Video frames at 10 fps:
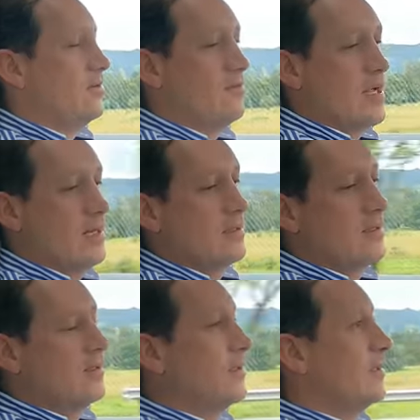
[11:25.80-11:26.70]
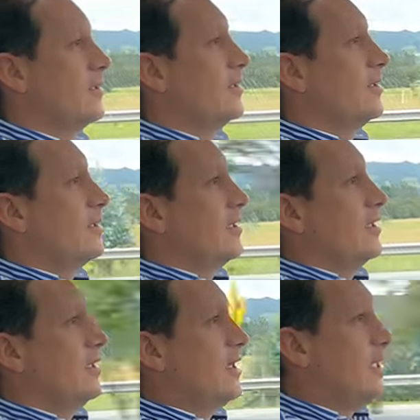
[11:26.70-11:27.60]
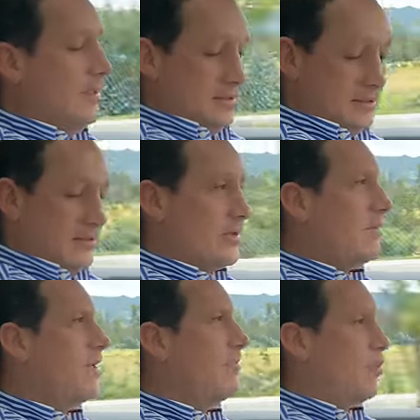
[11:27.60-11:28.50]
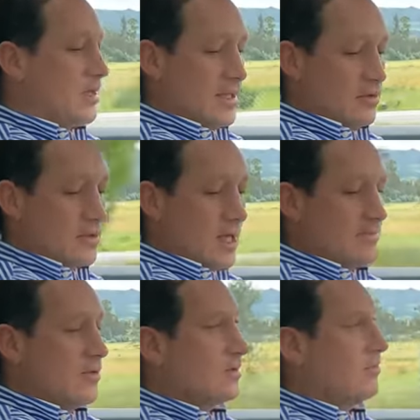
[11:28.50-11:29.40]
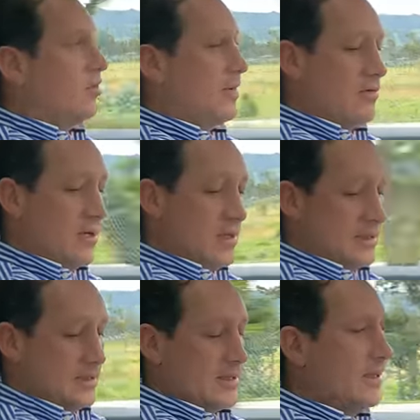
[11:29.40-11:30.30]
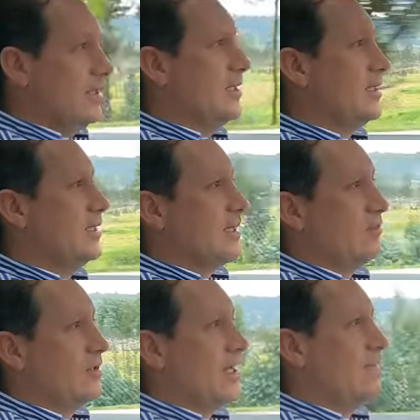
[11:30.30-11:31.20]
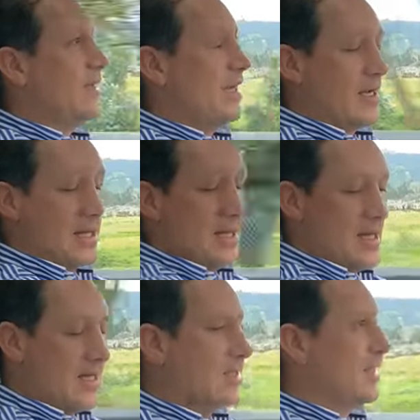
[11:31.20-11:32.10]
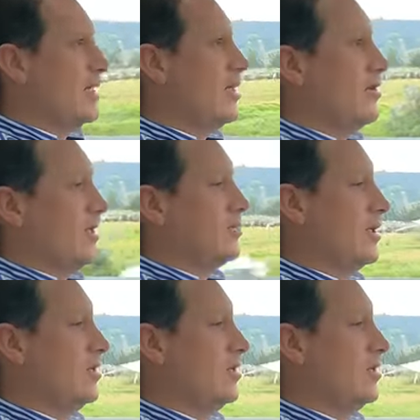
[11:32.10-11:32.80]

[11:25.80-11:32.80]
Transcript: Normal. Y también puedo hacer los cambios de modo manual si deslizamos la palanca hacia el lado derecho.